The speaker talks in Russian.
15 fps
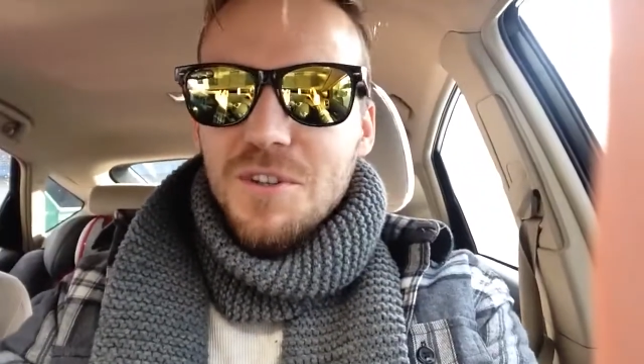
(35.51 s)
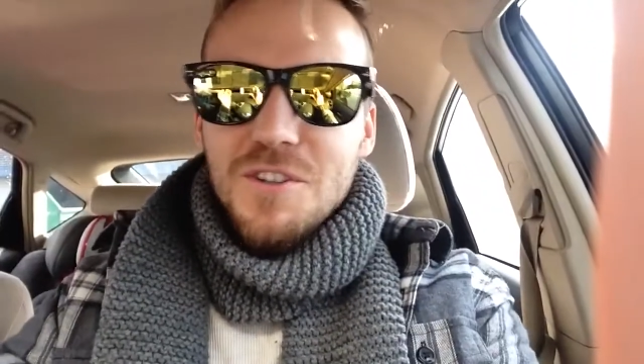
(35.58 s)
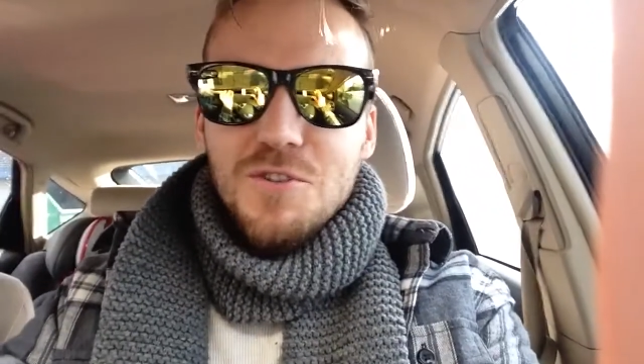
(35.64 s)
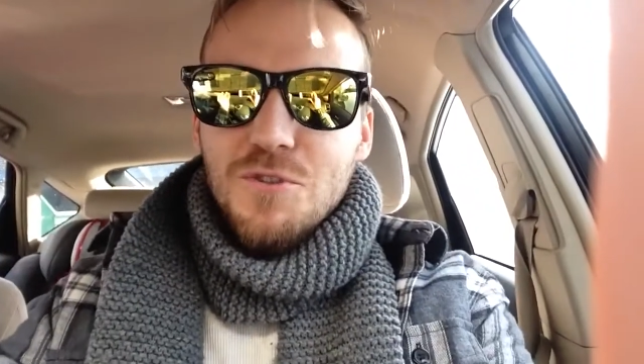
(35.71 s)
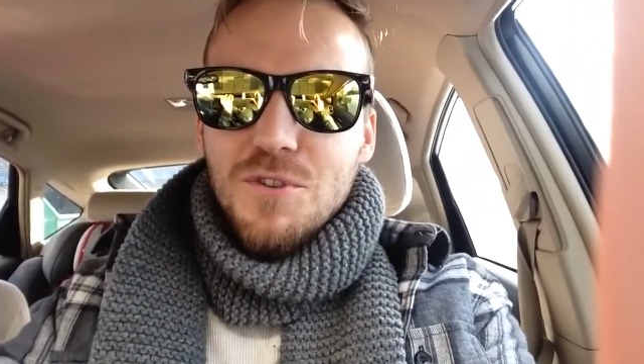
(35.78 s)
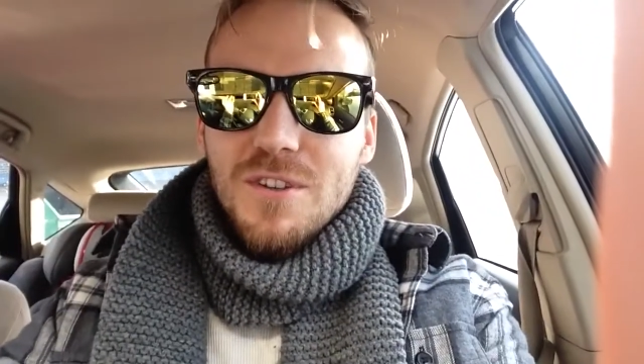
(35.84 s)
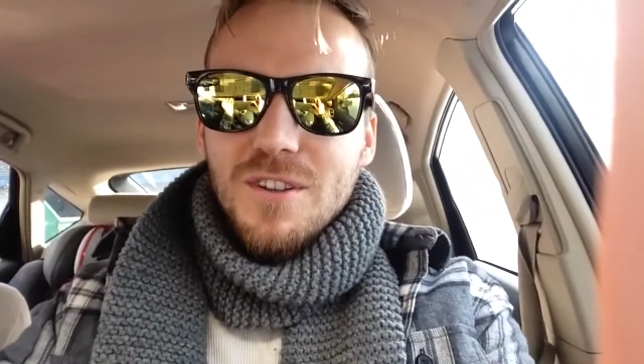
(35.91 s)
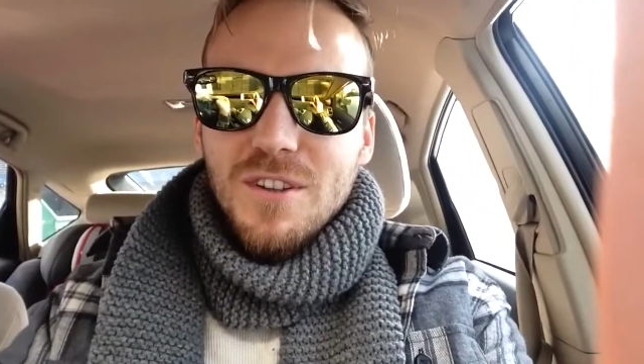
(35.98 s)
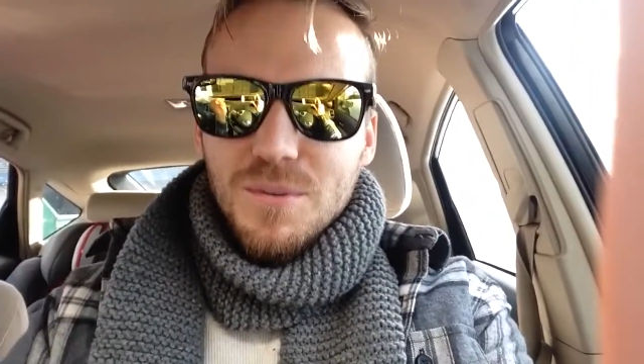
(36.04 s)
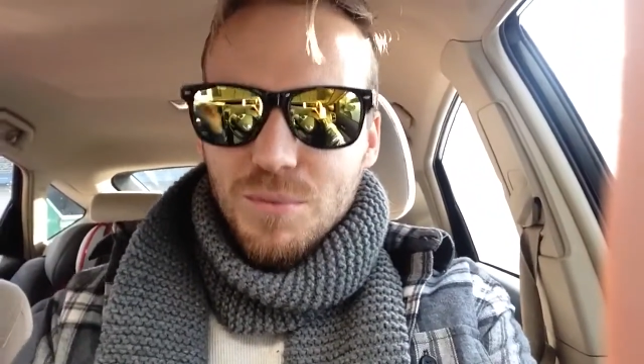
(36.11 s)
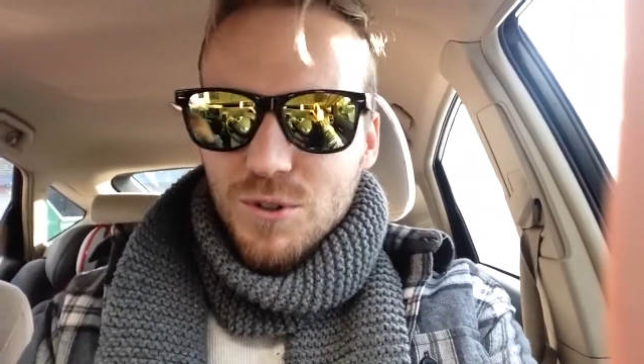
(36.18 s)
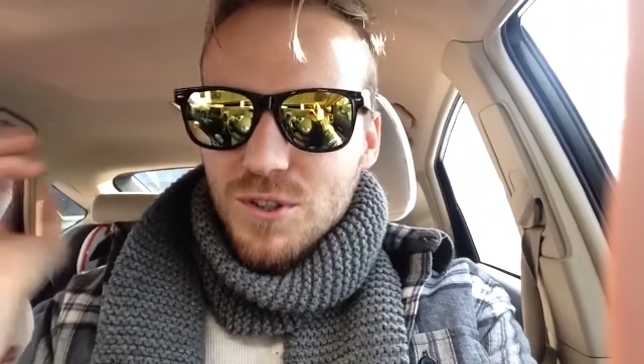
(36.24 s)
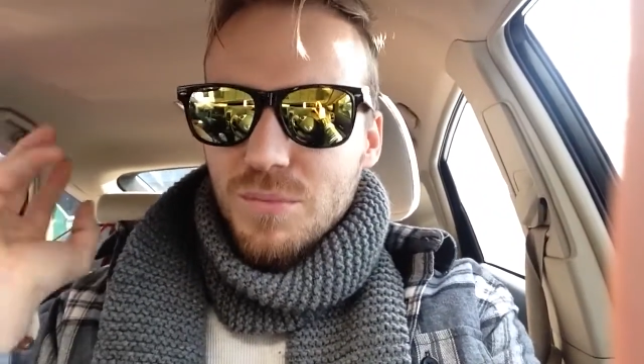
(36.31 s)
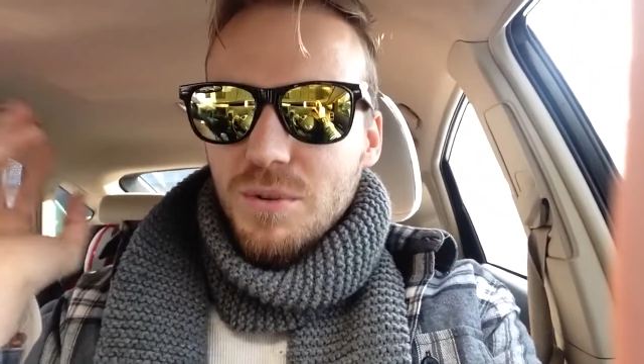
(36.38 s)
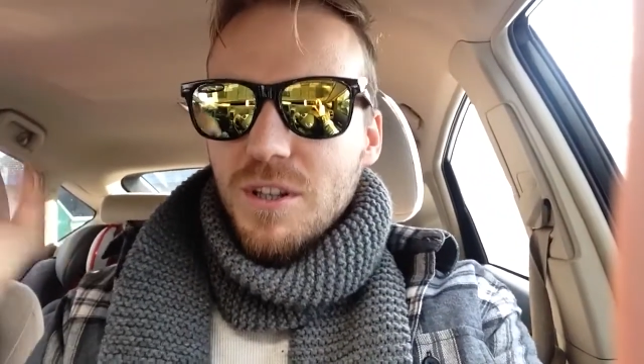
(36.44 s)
ничего не делаю,
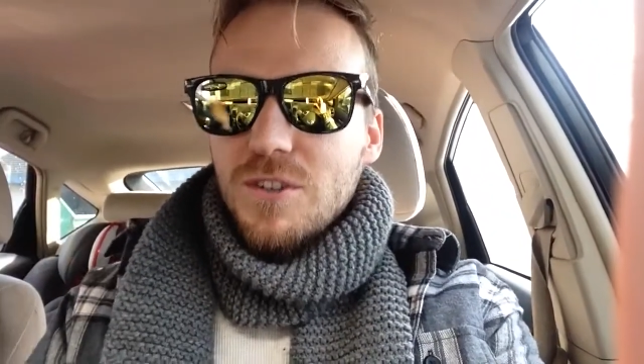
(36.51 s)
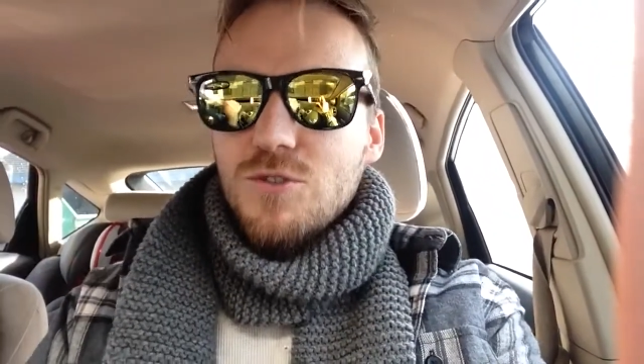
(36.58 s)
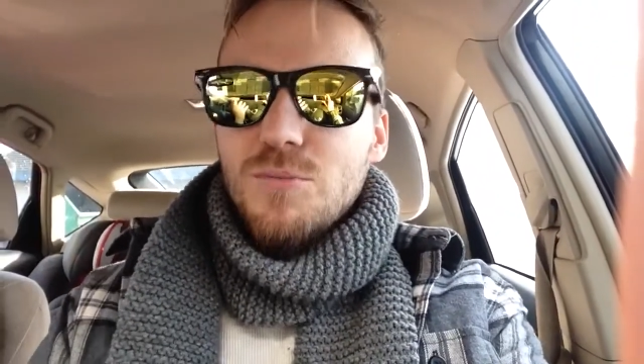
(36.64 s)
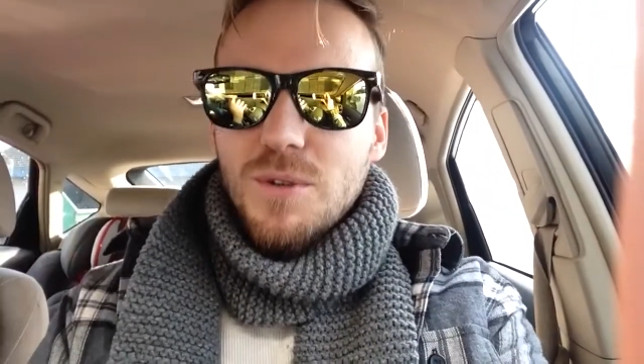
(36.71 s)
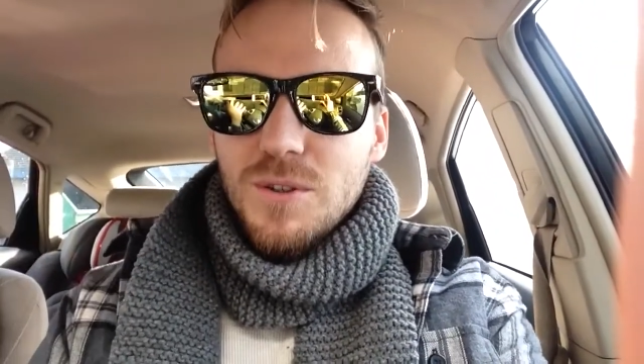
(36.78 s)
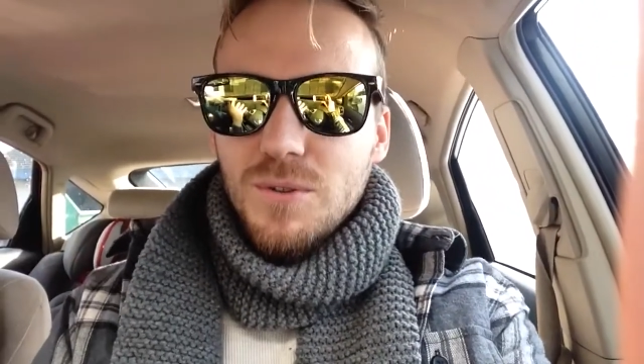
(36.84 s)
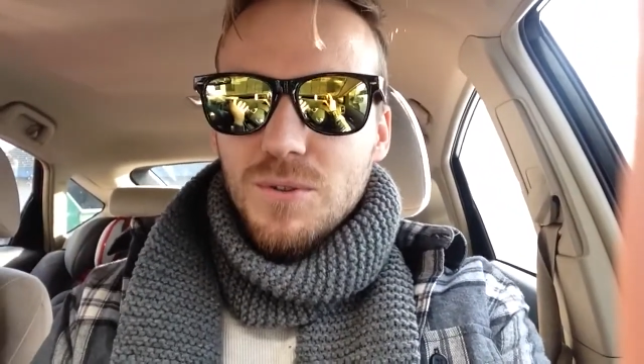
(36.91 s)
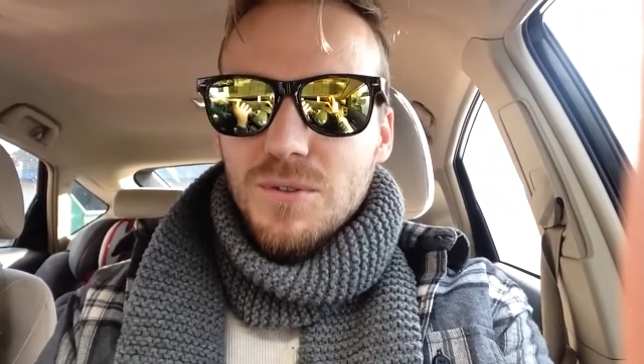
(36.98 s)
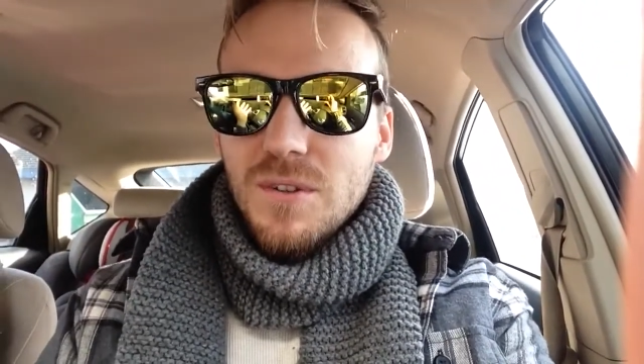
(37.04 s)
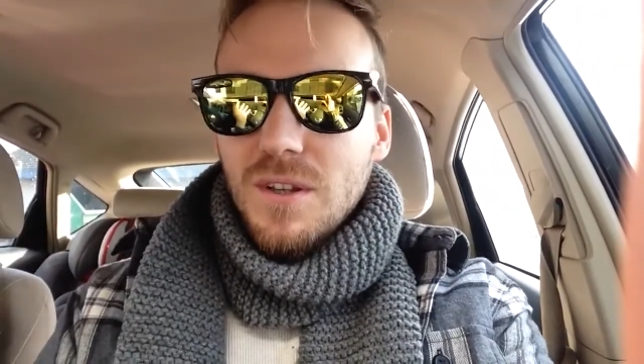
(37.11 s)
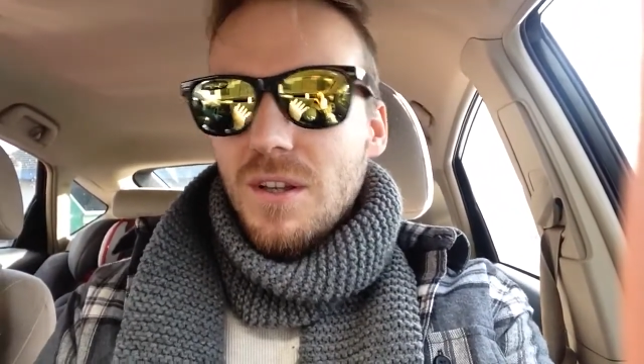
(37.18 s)
просто приношу продукт,